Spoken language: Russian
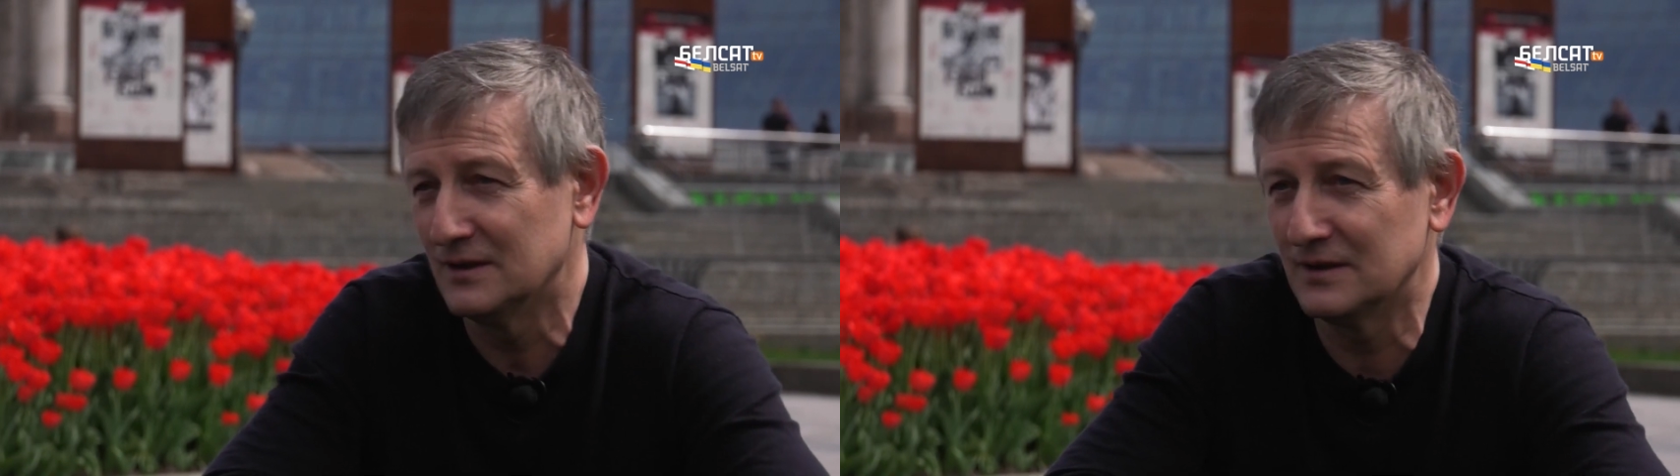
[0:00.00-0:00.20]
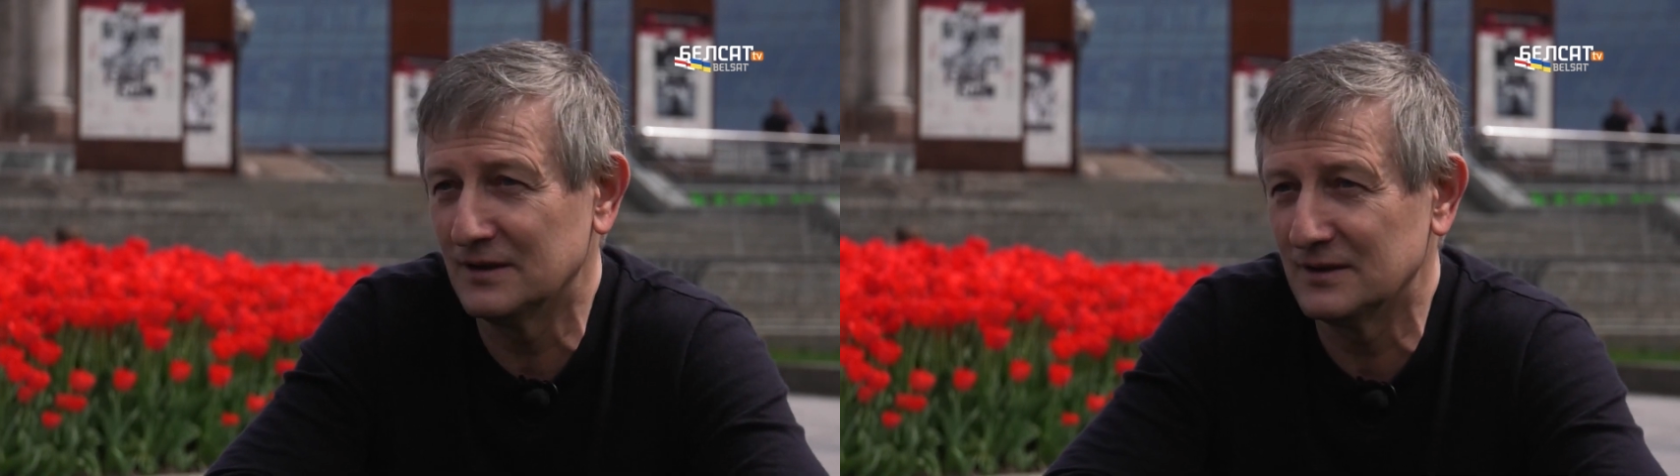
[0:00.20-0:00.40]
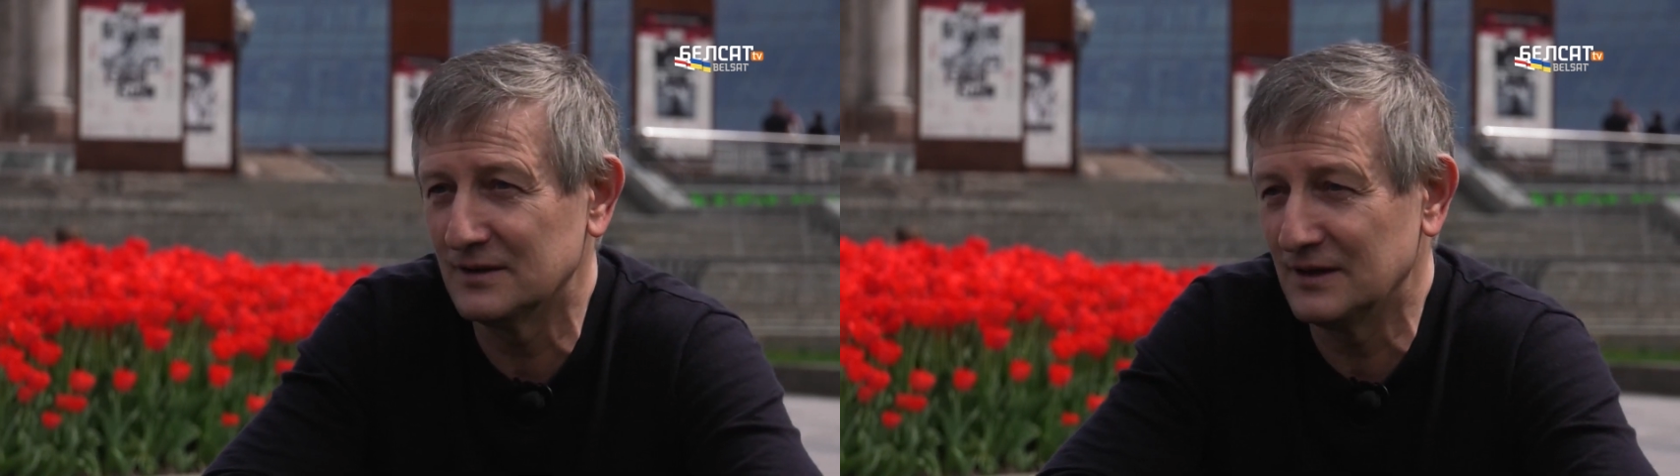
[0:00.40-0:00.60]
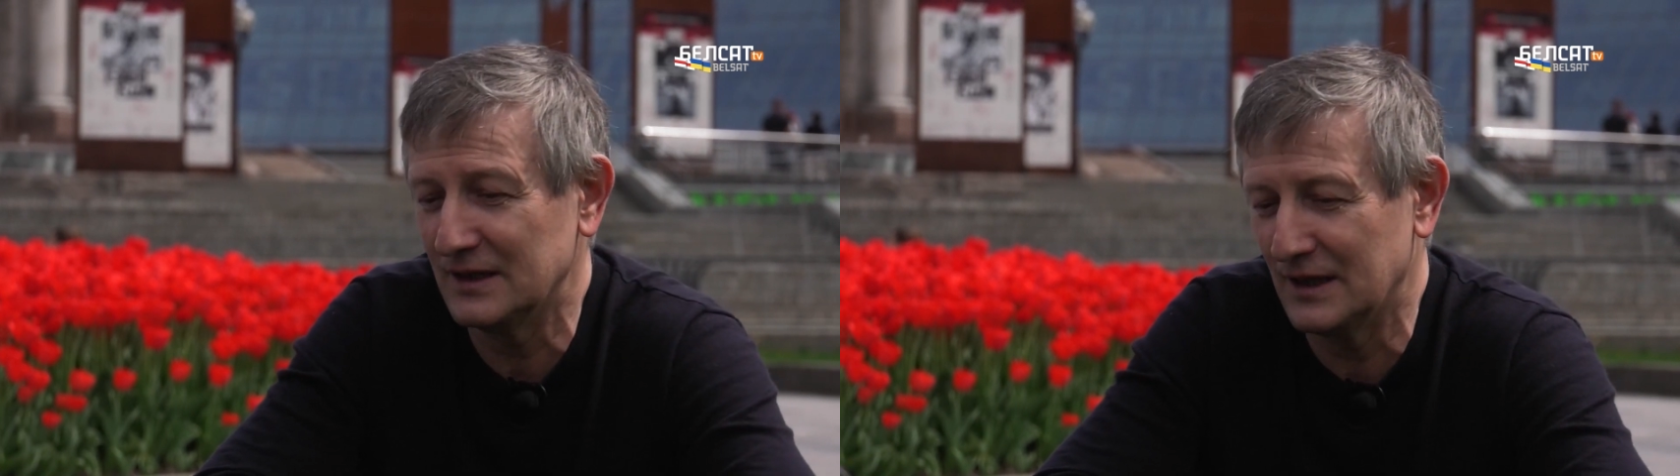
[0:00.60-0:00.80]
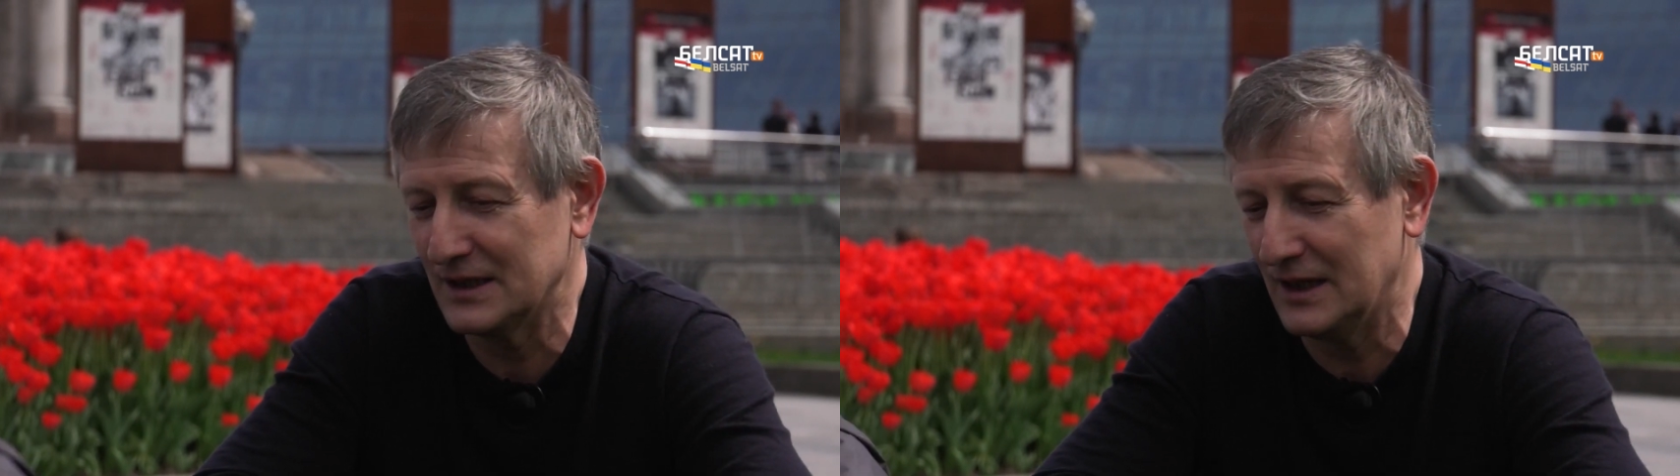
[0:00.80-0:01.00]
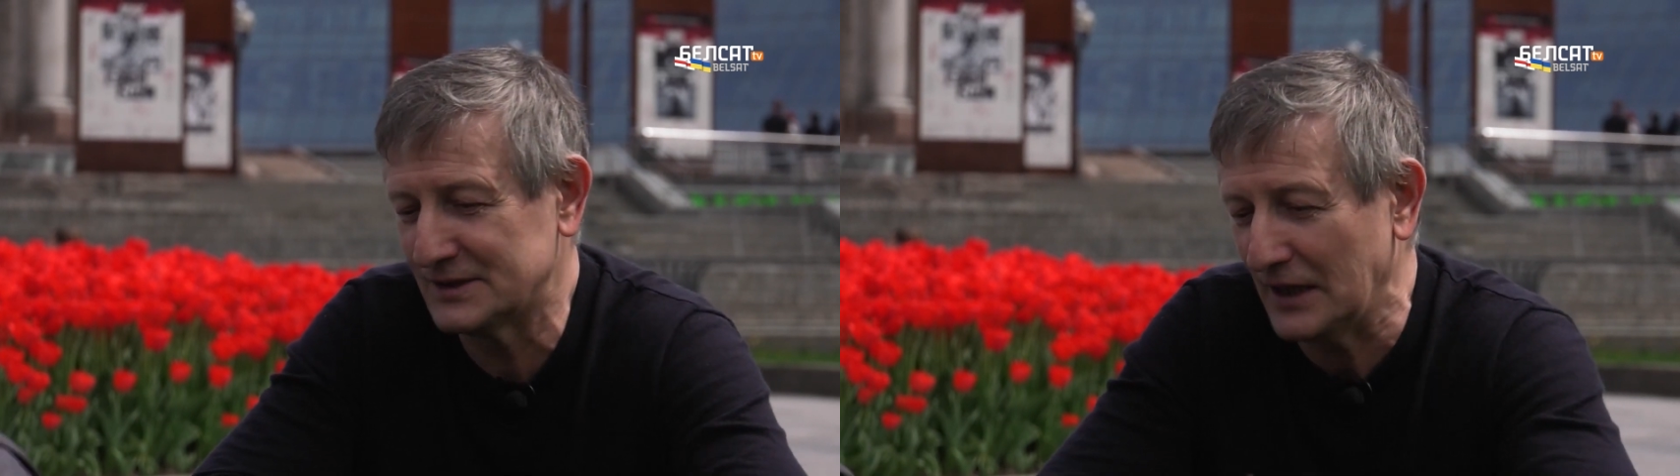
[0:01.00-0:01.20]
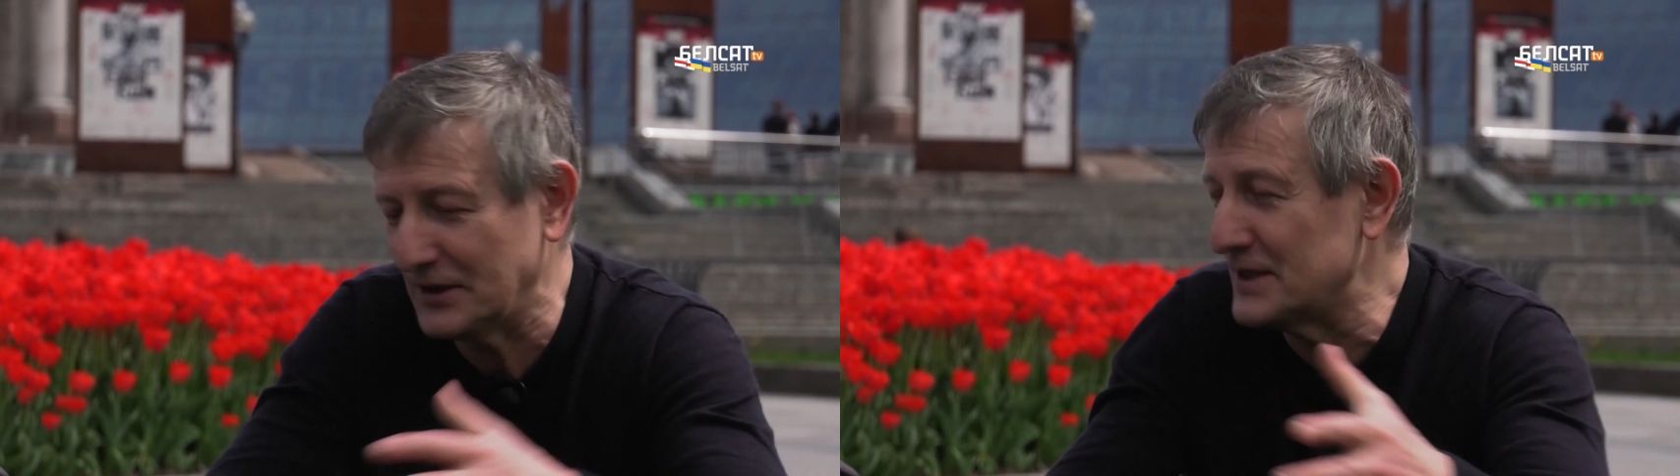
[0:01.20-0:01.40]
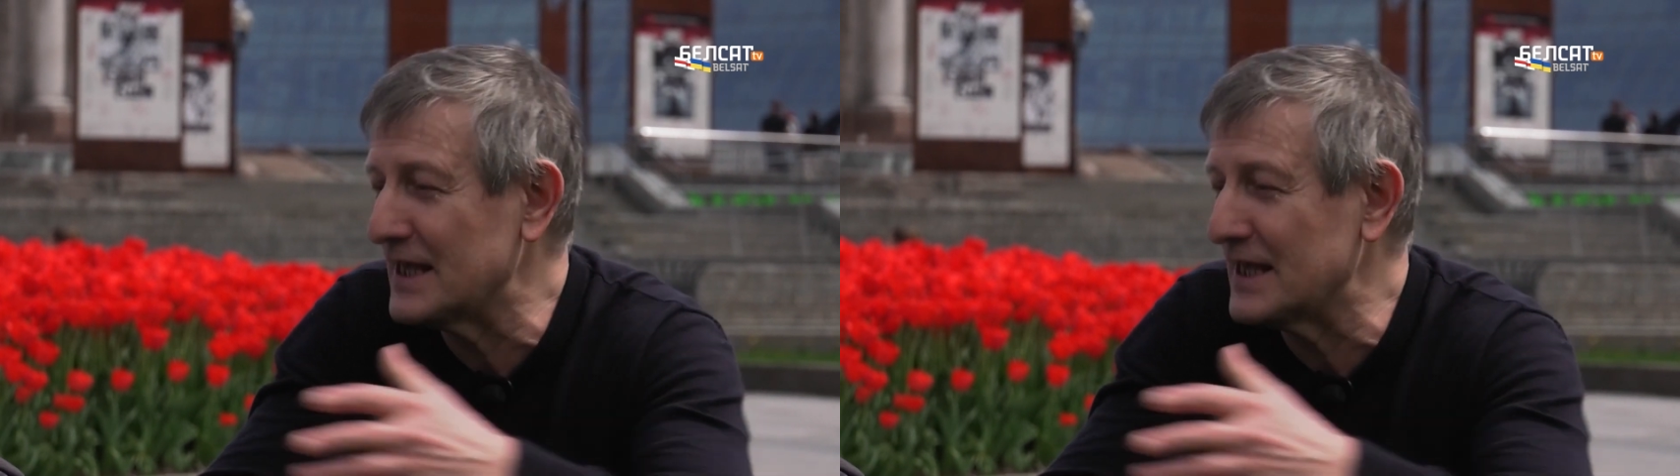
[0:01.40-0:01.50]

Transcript: э, остаток